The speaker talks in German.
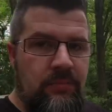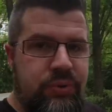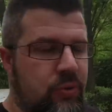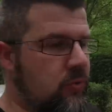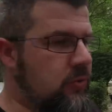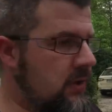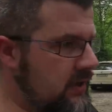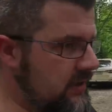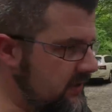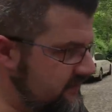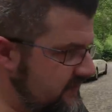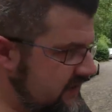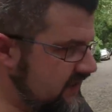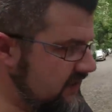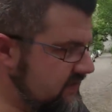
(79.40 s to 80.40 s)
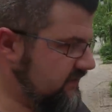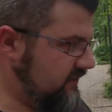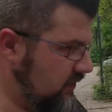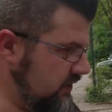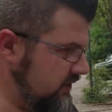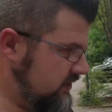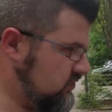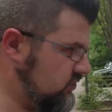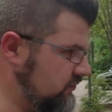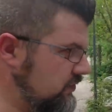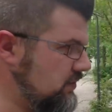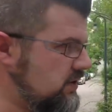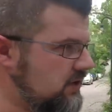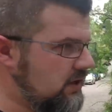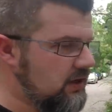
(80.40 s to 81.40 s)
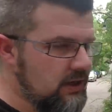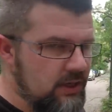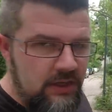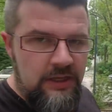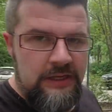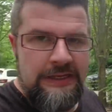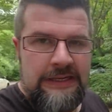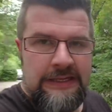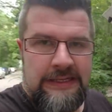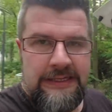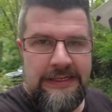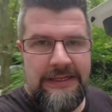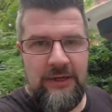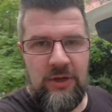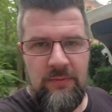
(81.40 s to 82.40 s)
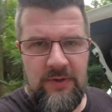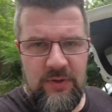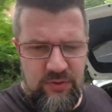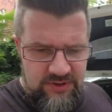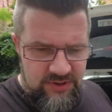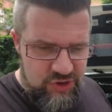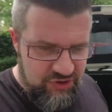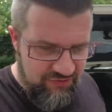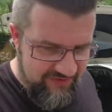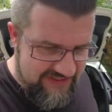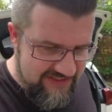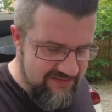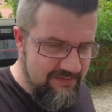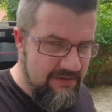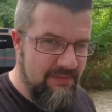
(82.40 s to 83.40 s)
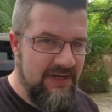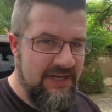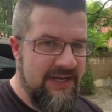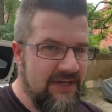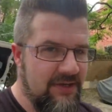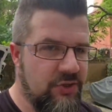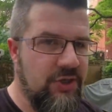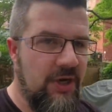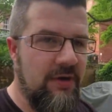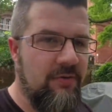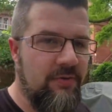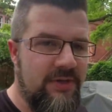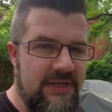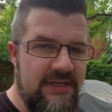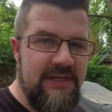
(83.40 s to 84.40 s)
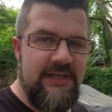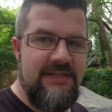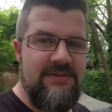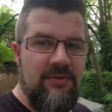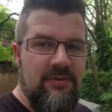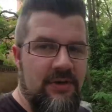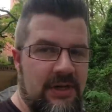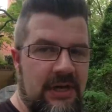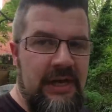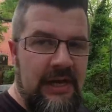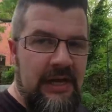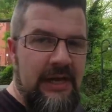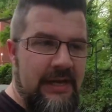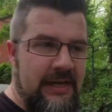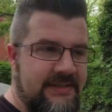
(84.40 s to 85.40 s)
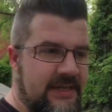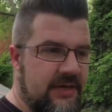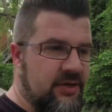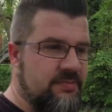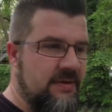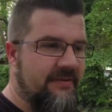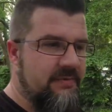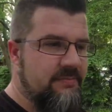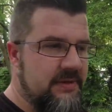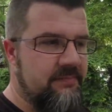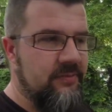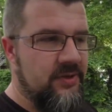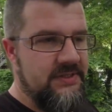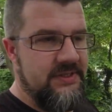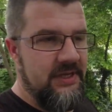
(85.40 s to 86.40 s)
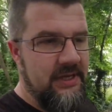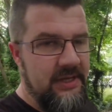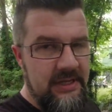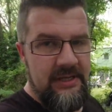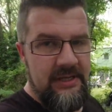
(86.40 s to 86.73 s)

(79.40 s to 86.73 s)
Puh, das Wetter ist feucht, schwül. Da kommt man gut ins Schwitzen, wenn man hier Schranken runterträgt. So, ich zeige euch mal, was mit muss.